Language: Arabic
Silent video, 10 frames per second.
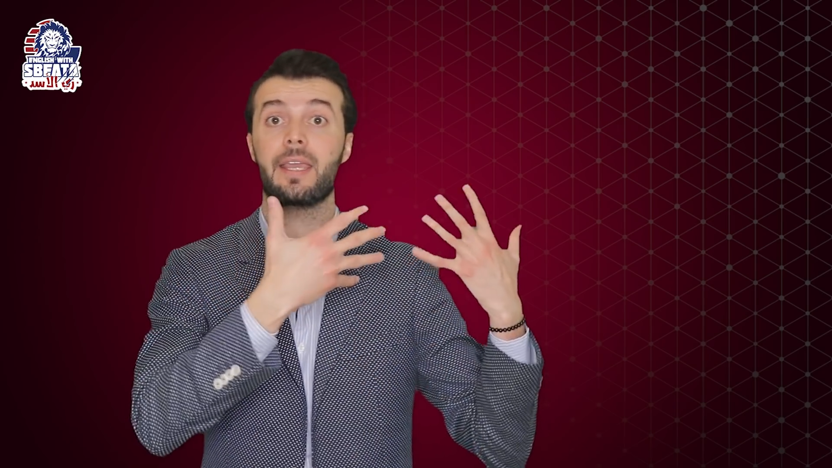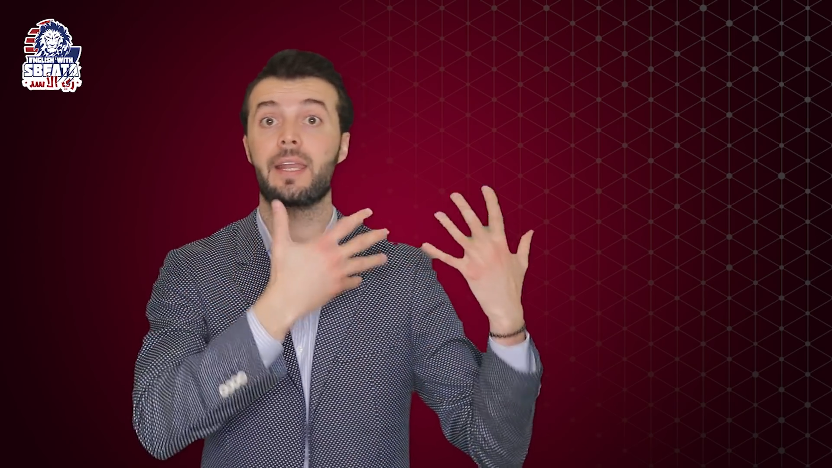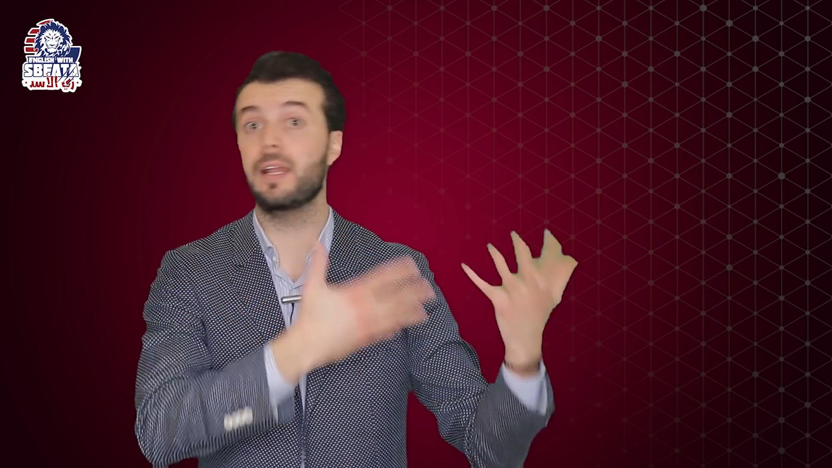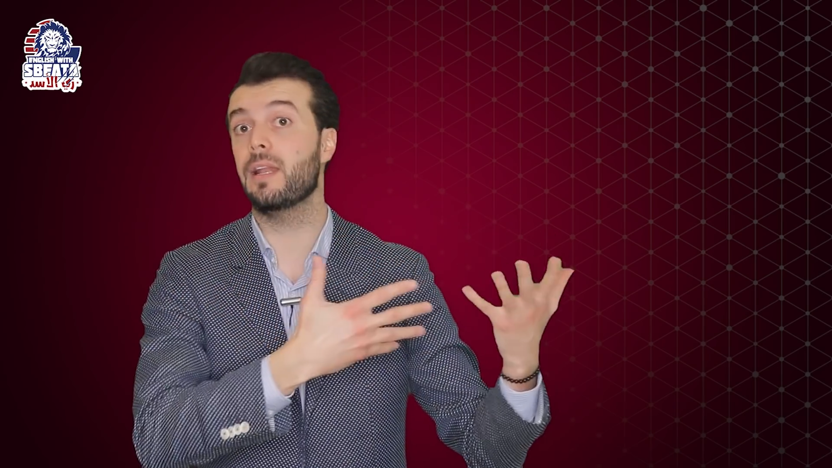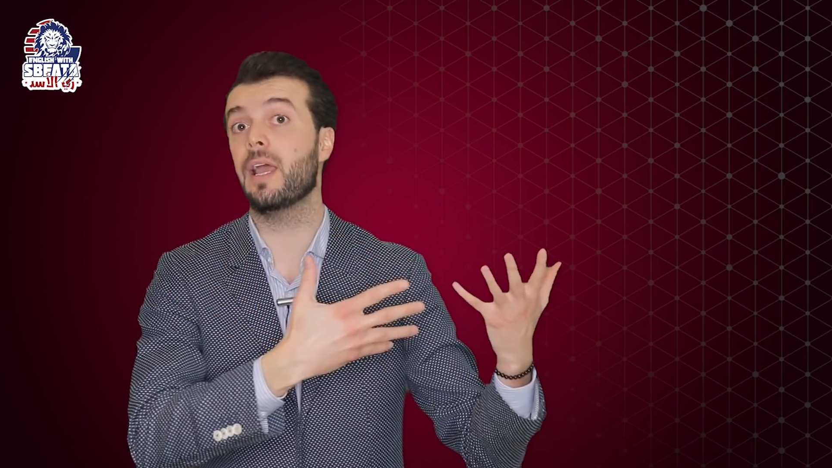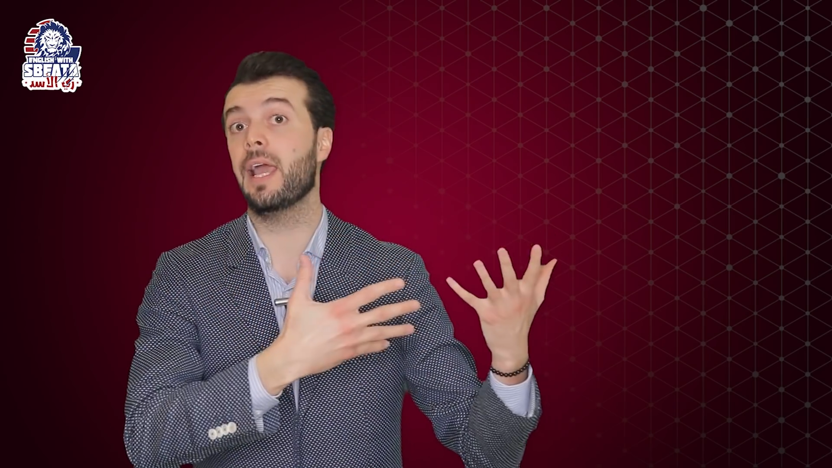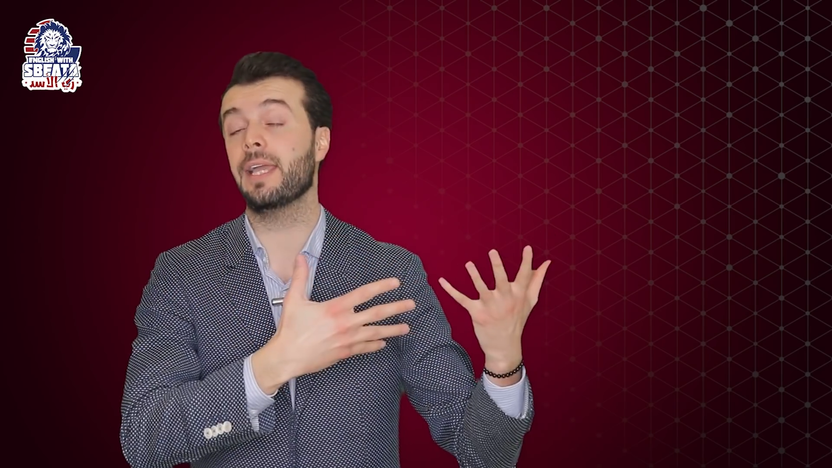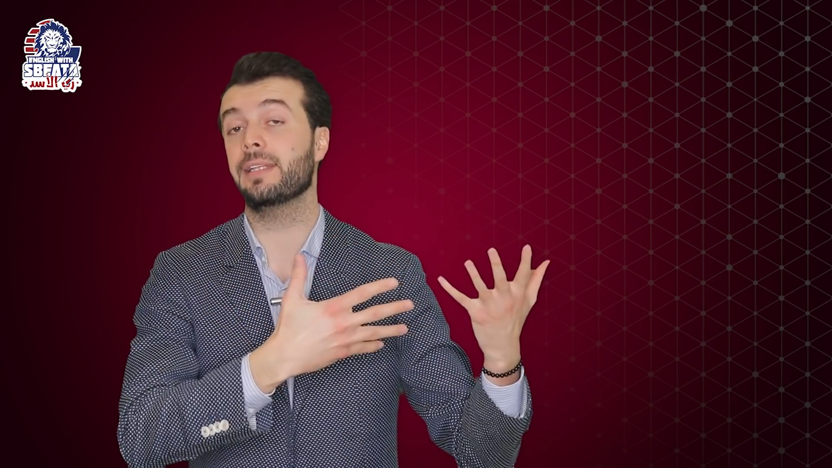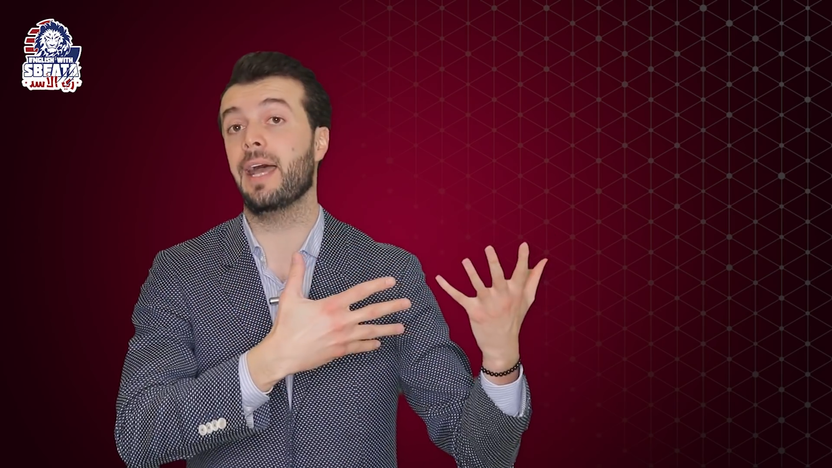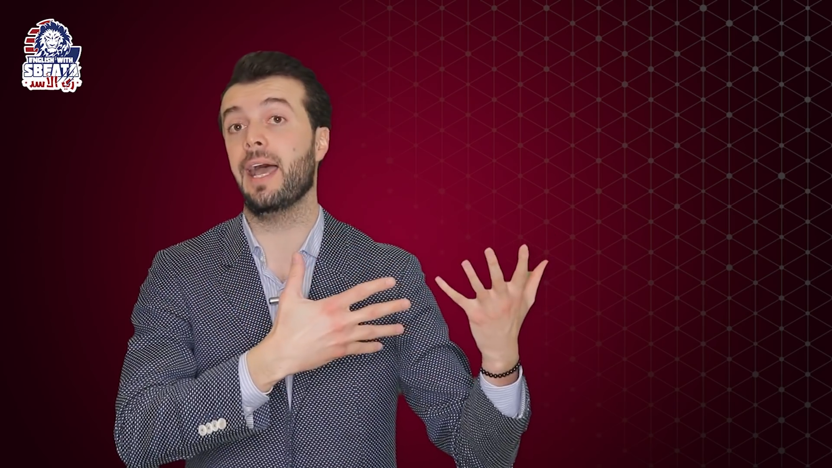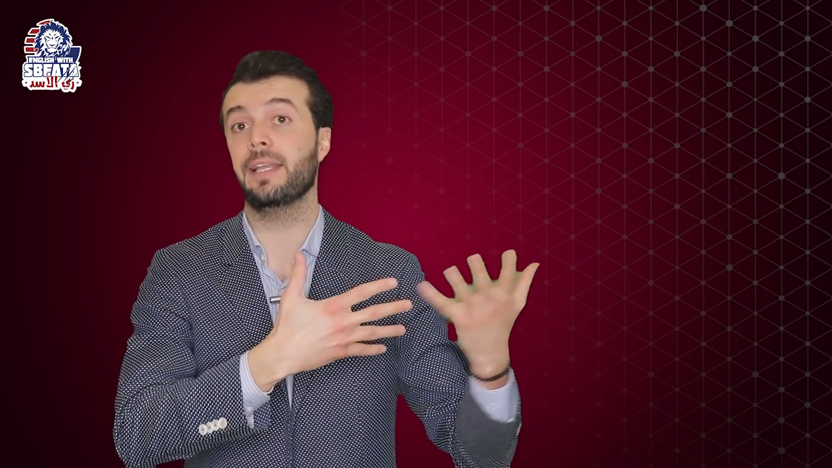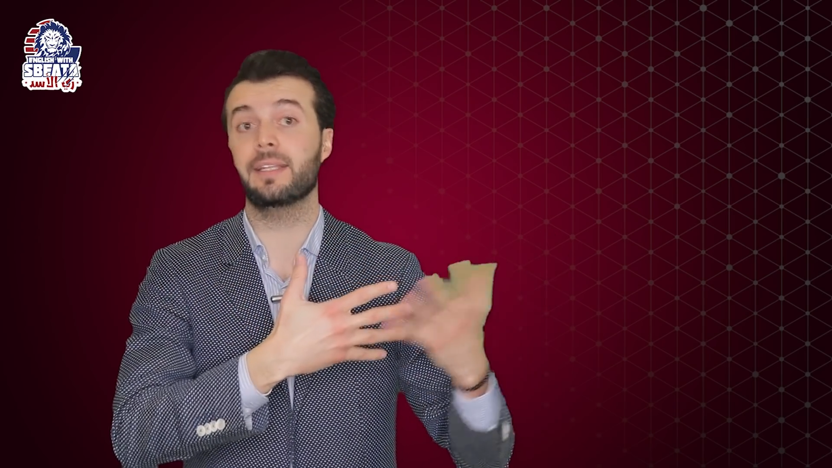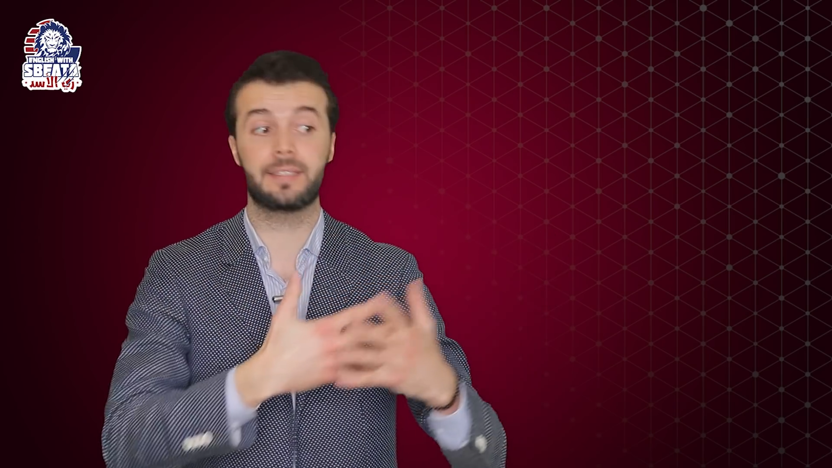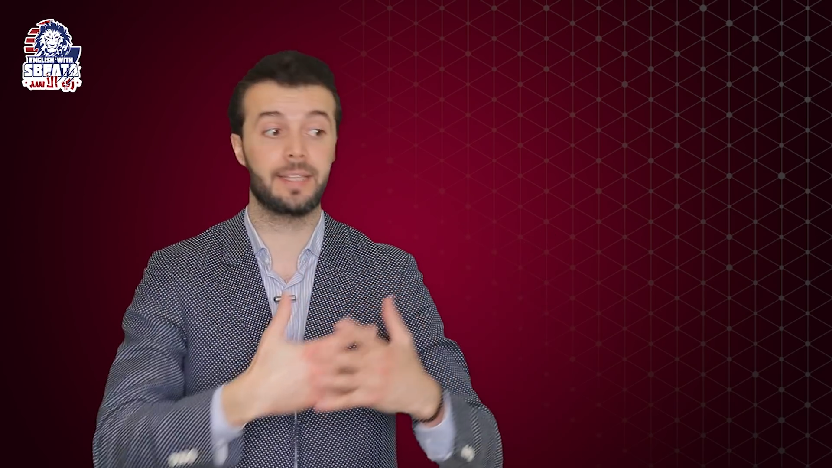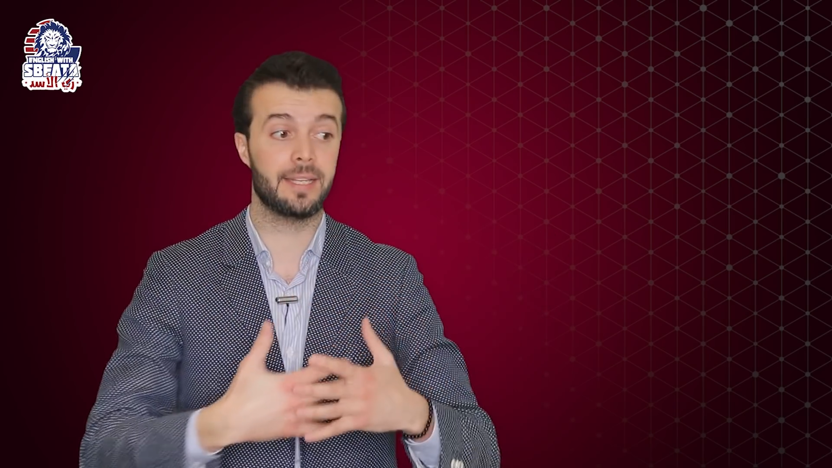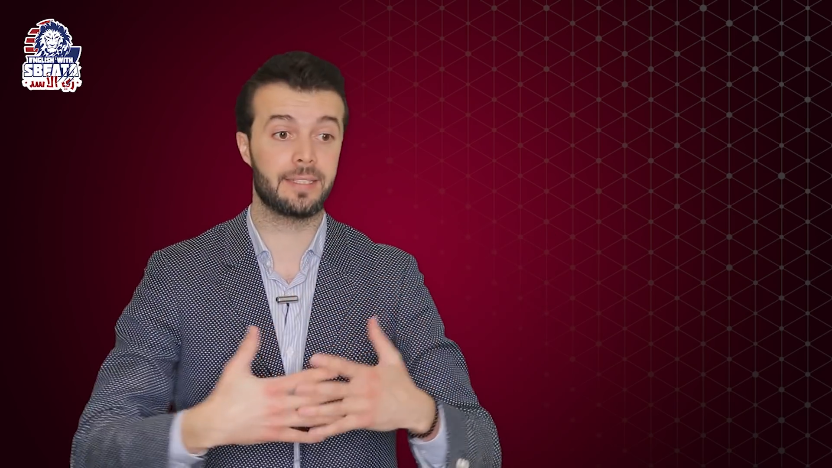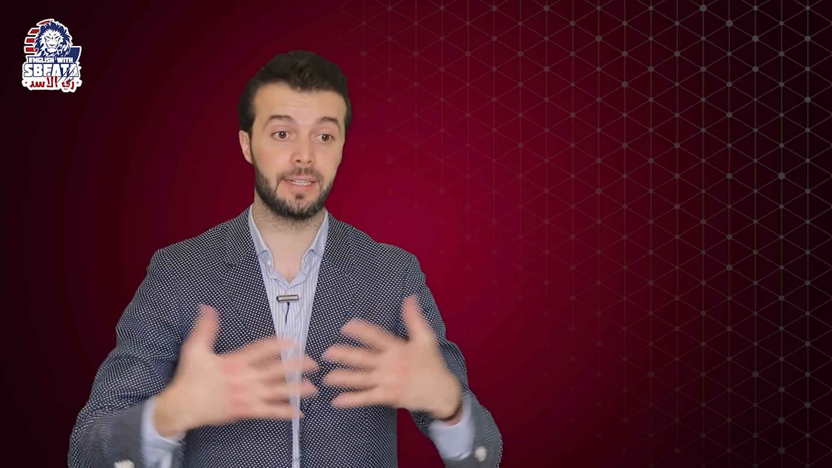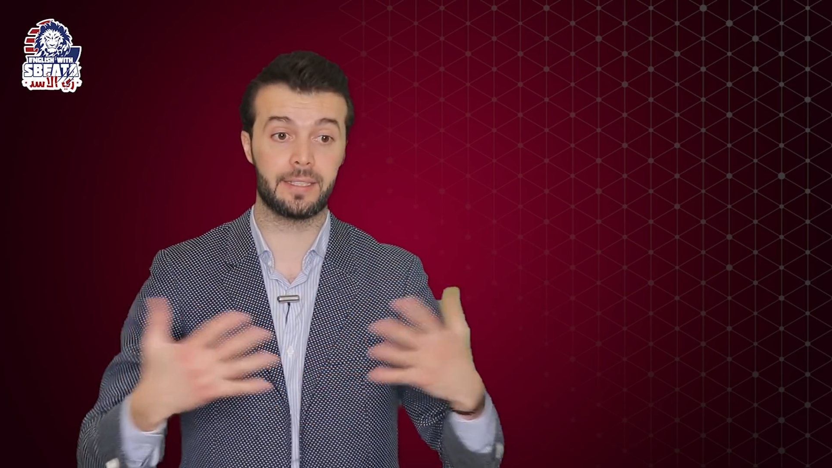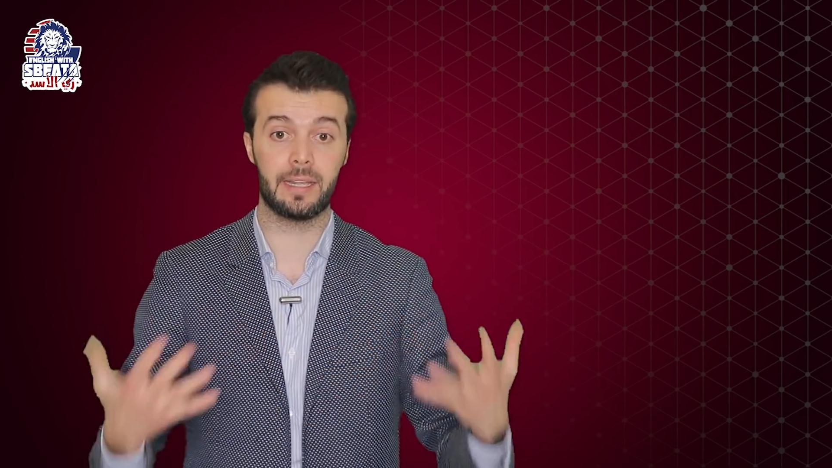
الاحدى احدى السلاسل اللي